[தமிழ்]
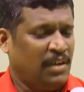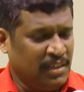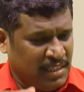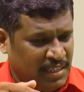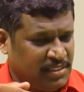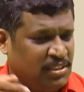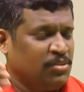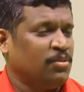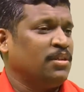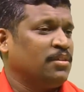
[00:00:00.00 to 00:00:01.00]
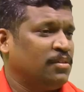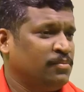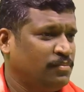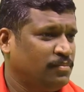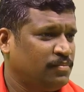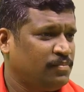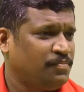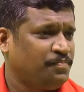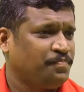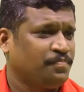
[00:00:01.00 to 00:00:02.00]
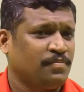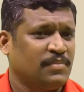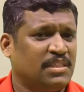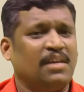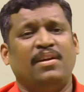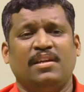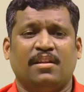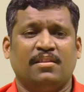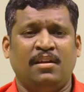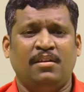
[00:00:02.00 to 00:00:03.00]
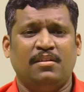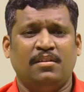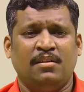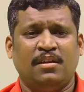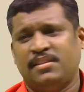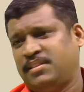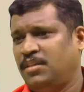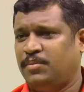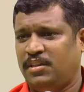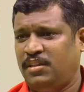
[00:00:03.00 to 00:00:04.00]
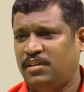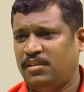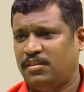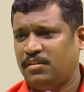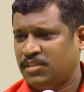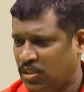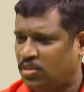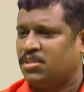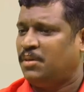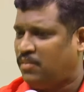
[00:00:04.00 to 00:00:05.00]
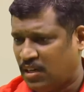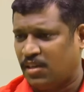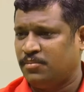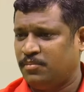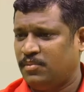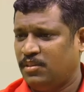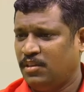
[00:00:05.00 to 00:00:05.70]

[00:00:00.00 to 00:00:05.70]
வாழ்க்கை லட்சியத்தோடு இருக்கணும் கவலை இருந்தால் அதை சரி பண்ணி சந்தோஷமாக வாழணும்